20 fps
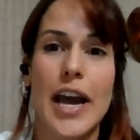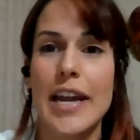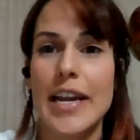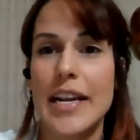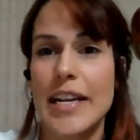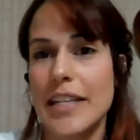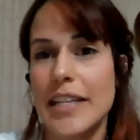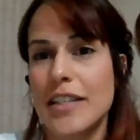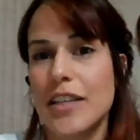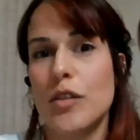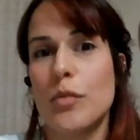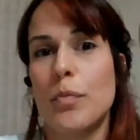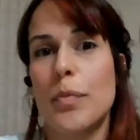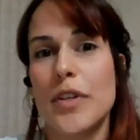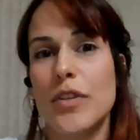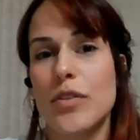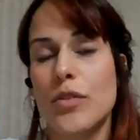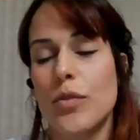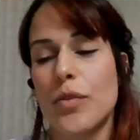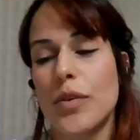carência de
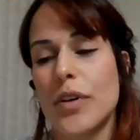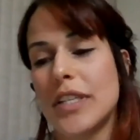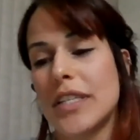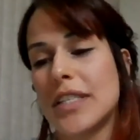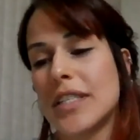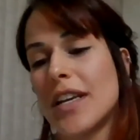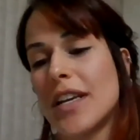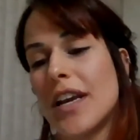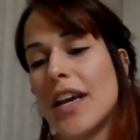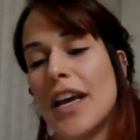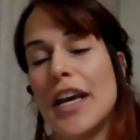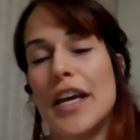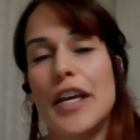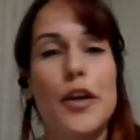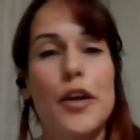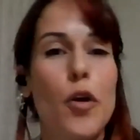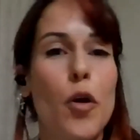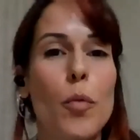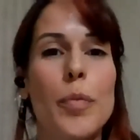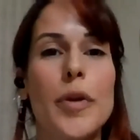pessoas
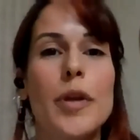e ou